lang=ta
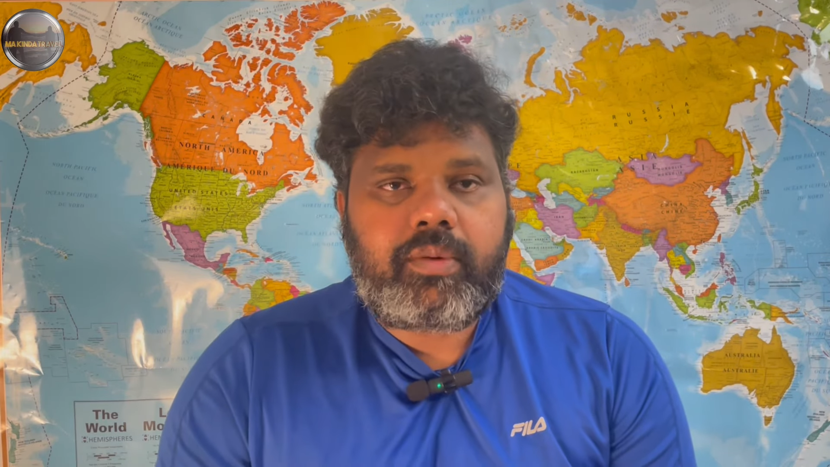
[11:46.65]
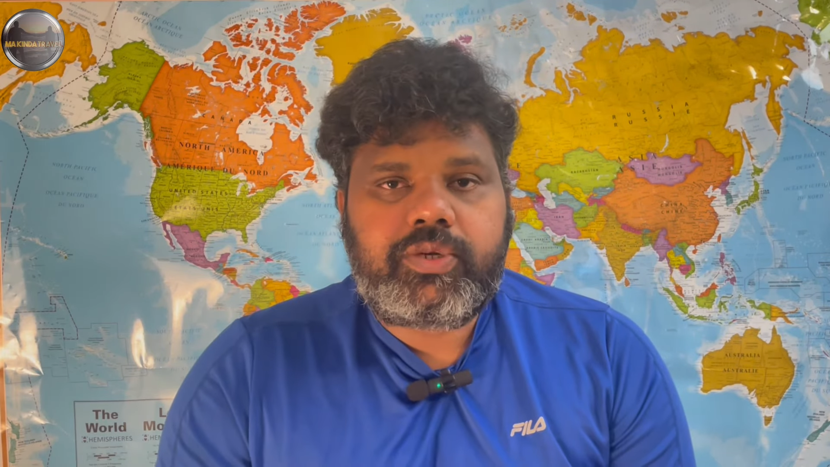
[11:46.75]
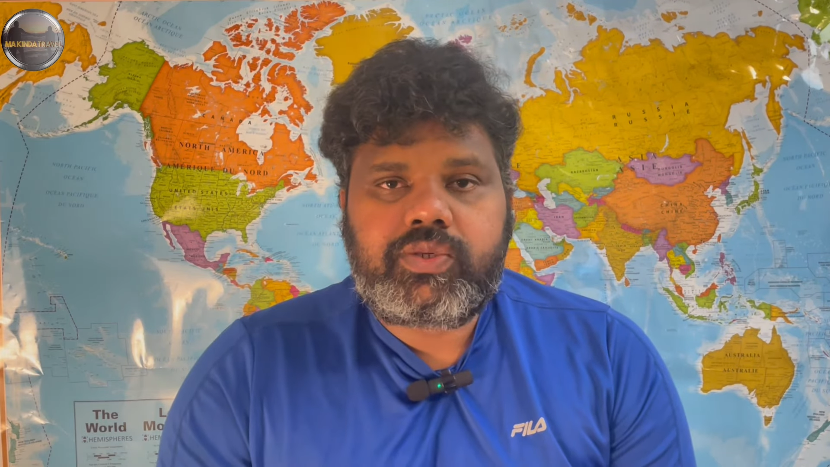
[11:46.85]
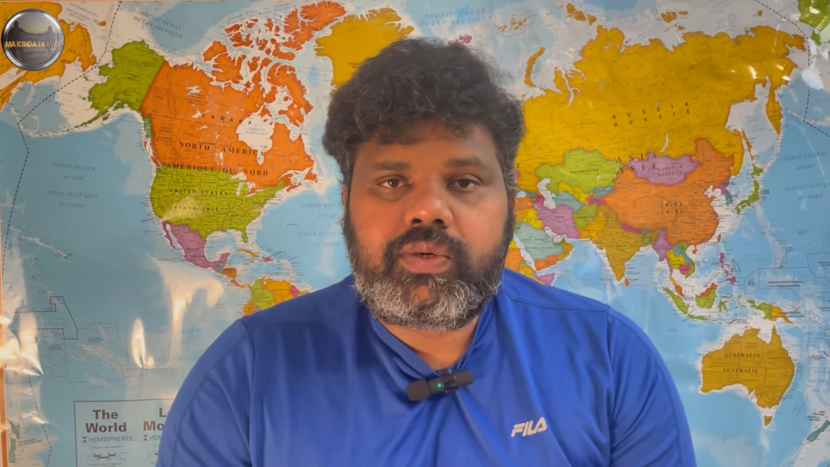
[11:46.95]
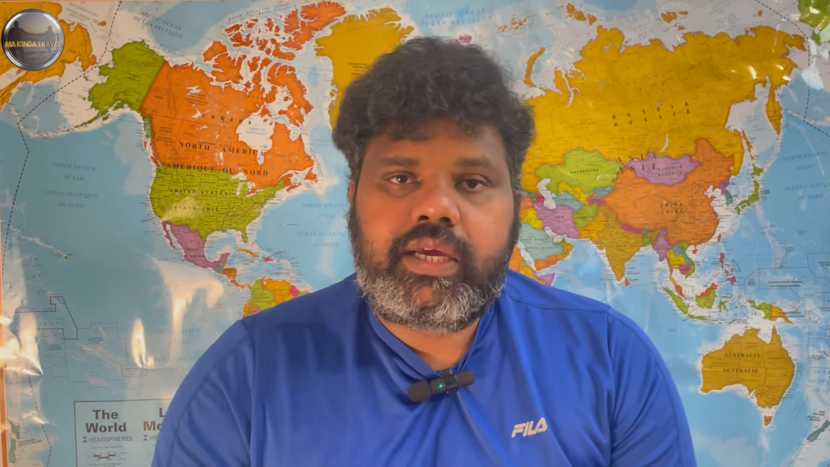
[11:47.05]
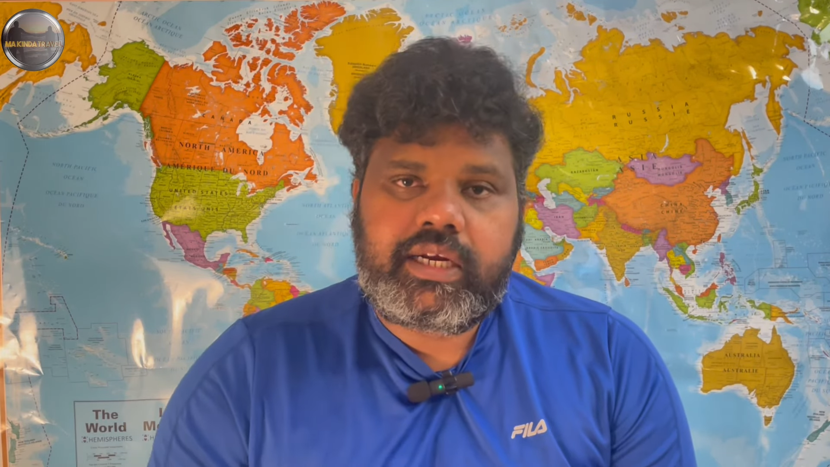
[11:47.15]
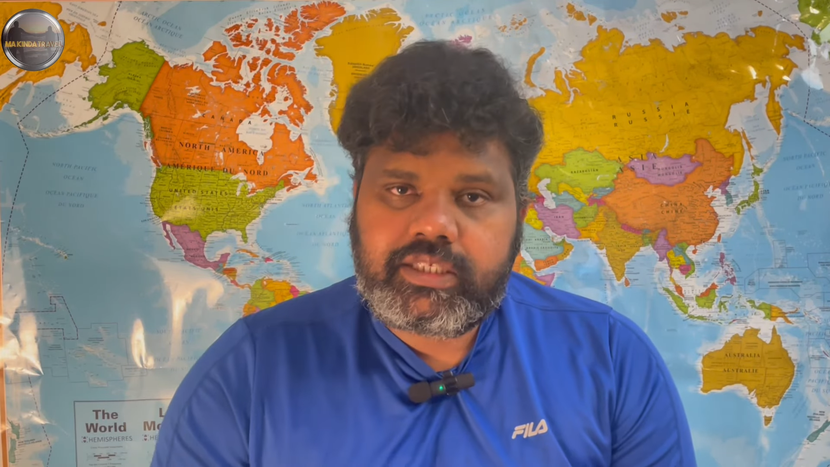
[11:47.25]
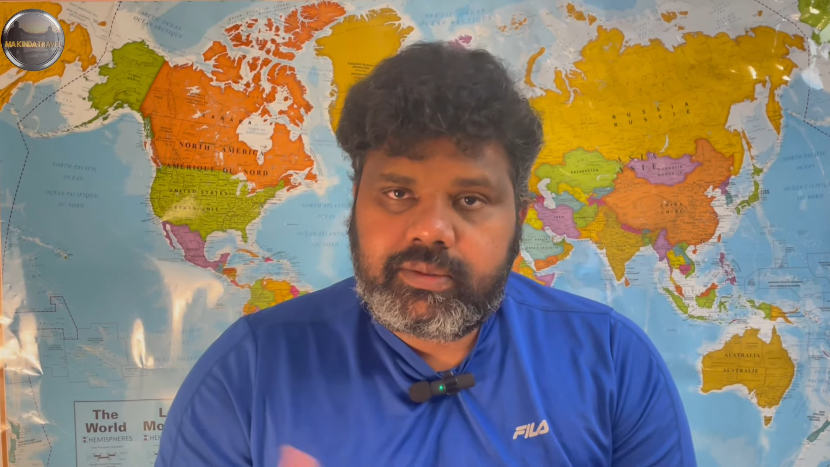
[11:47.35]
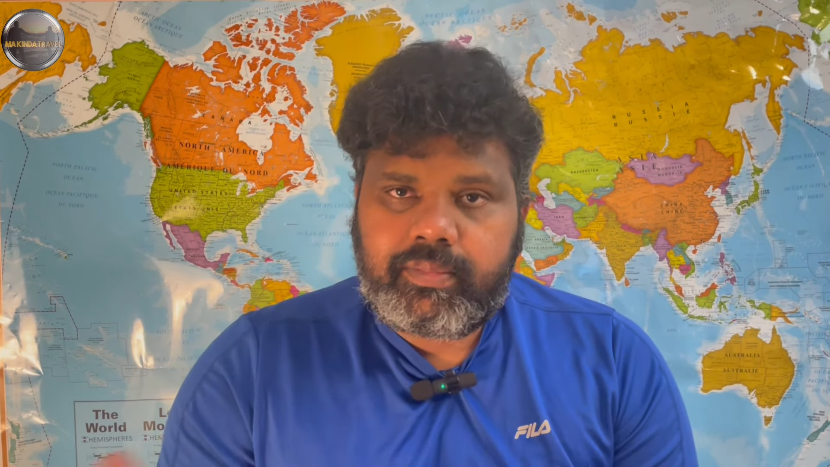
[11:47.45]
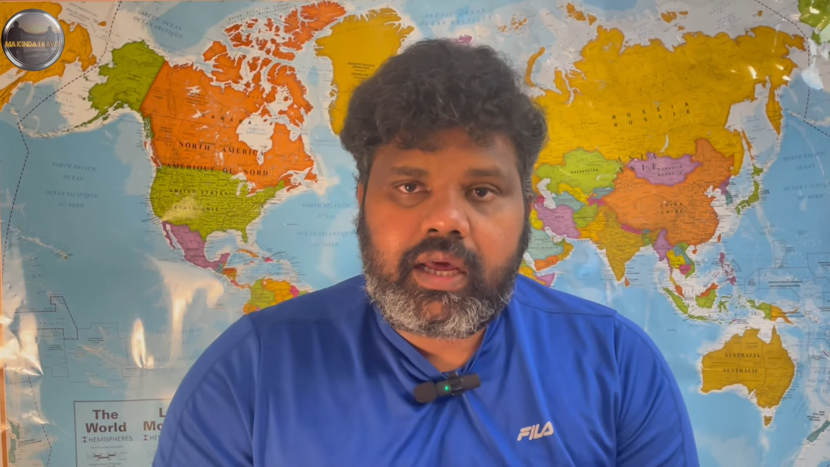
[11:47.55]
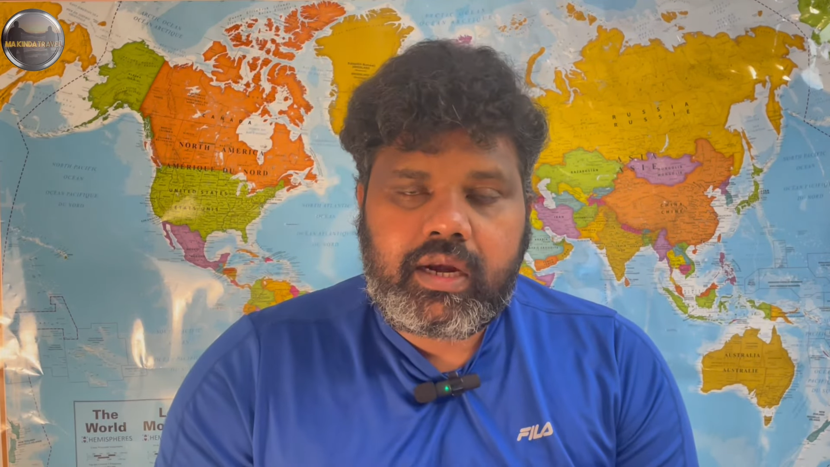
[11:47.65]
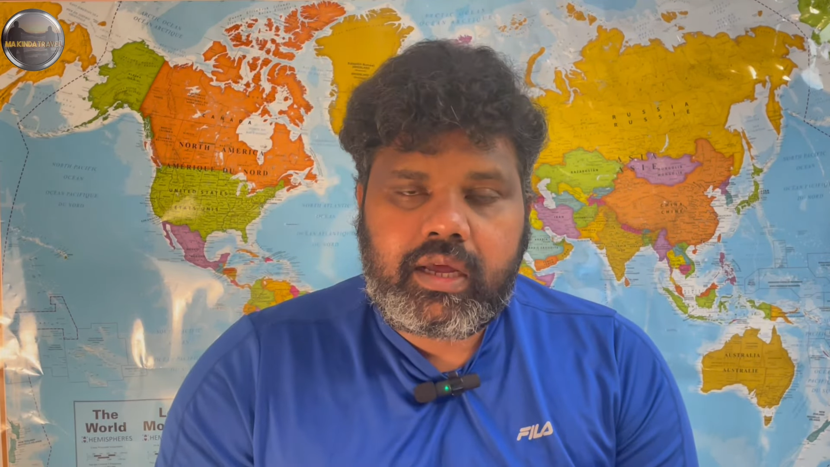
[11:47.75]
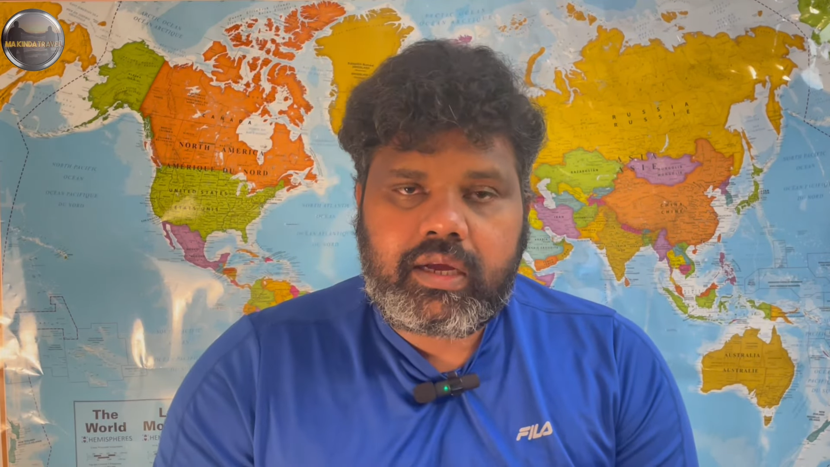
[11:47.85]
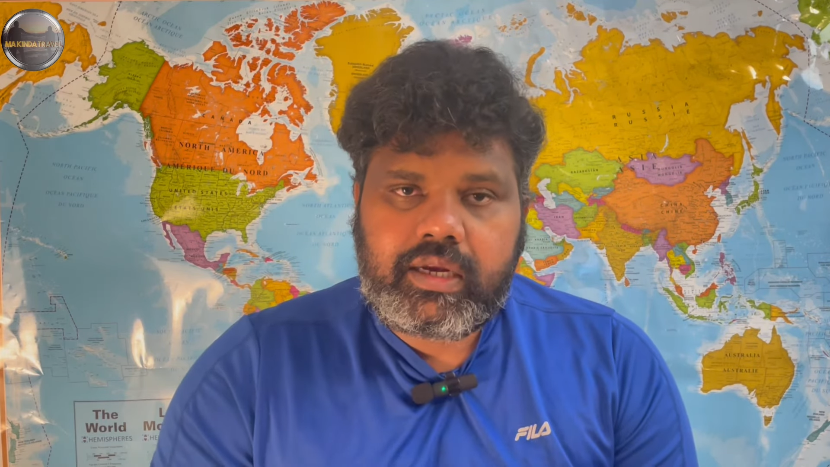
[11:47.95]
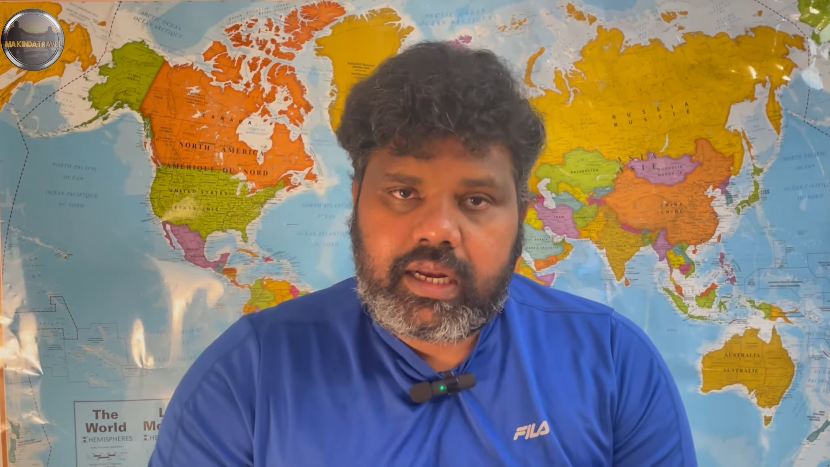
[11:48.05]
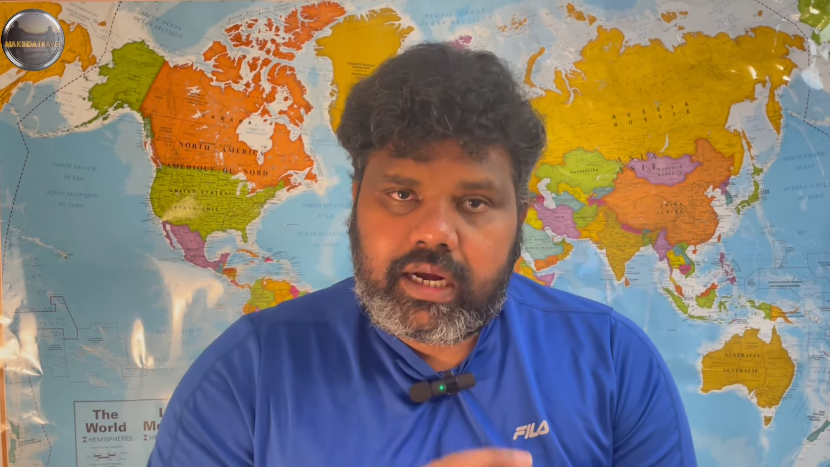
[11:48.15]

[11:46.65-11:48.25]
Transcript: ஆப்பர்ச்சுனிட்டி கிடச்சி மாறினாங்க